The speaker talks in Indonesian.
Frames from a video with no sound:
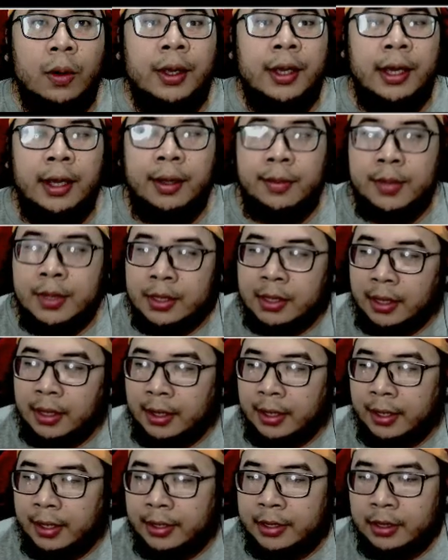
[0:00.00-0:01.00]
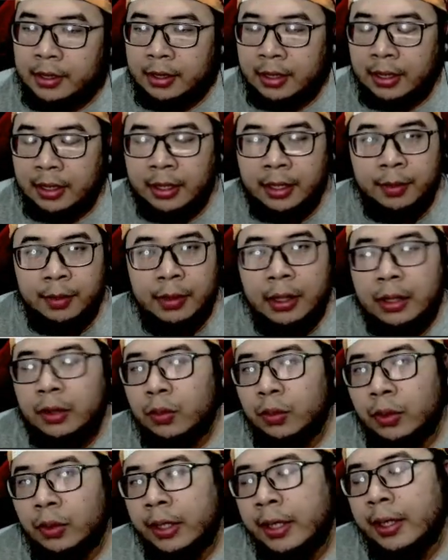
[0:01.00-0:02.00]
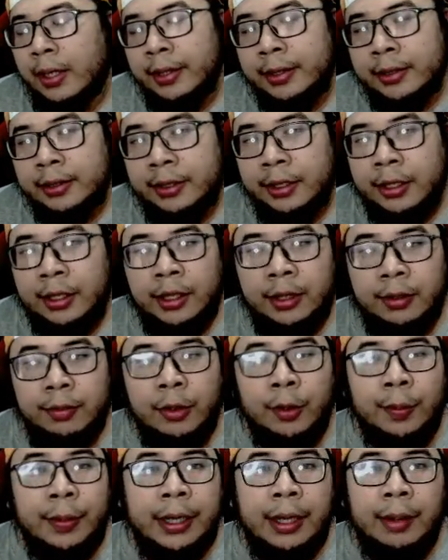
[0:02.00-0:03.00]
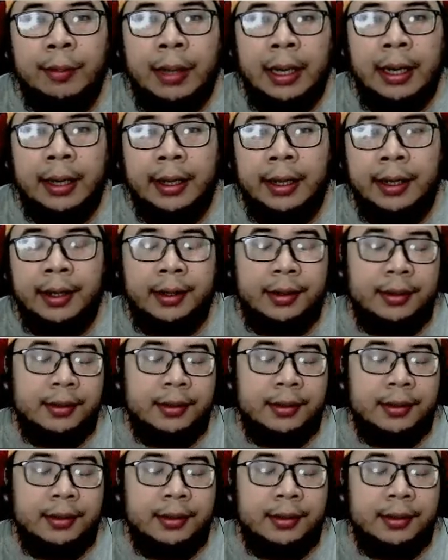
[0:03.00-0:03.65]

oke okay, bisa guys karena ini baru rilis jadi belum ada yang pakai